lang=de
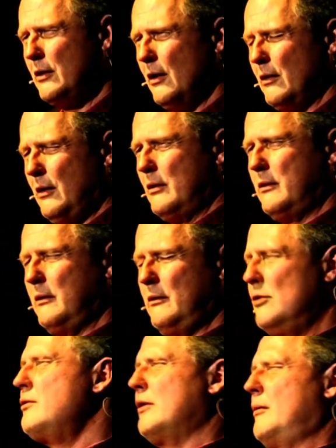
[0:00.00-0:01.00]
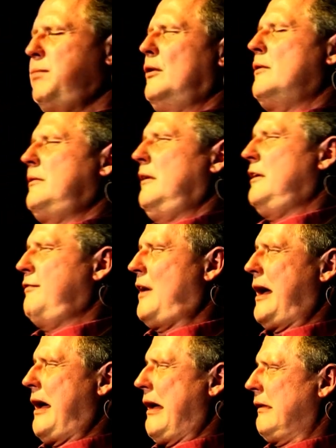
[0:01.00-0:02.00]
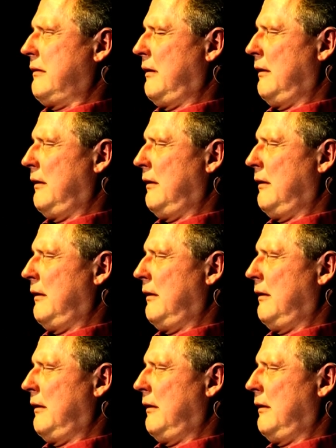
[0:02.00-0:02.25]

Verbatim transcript: doch nicht. Ich sag bloß nicht die Wahrheit.